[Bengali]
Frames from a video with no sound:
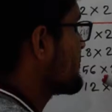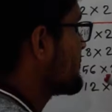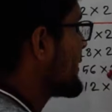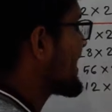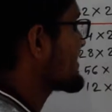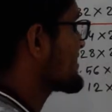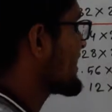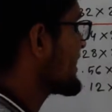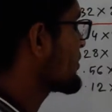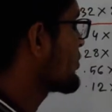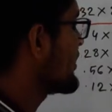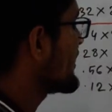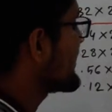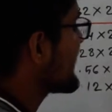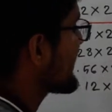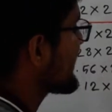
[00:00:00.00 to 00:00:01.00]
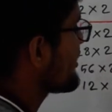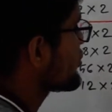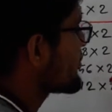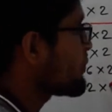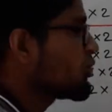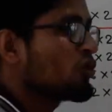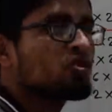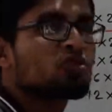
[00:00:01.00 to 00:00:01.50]
পাঁচটাই করলেন এখানে তো
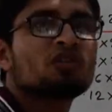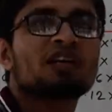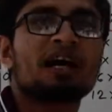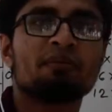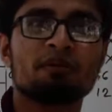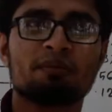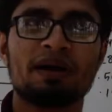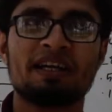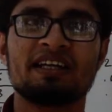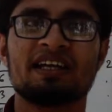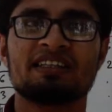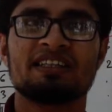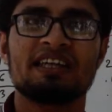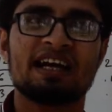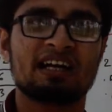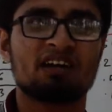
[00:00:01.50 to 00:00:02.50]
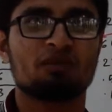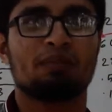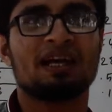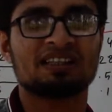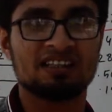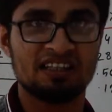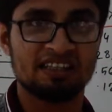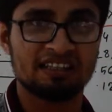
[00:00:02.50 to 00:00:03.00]
পূর্ণ সংখ্যা আমি পাই নাই তাহলে এখন
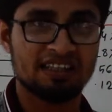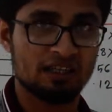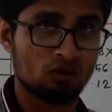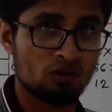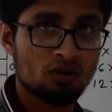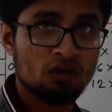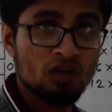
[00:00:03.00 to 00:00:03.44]
বাদ দিলেন কেন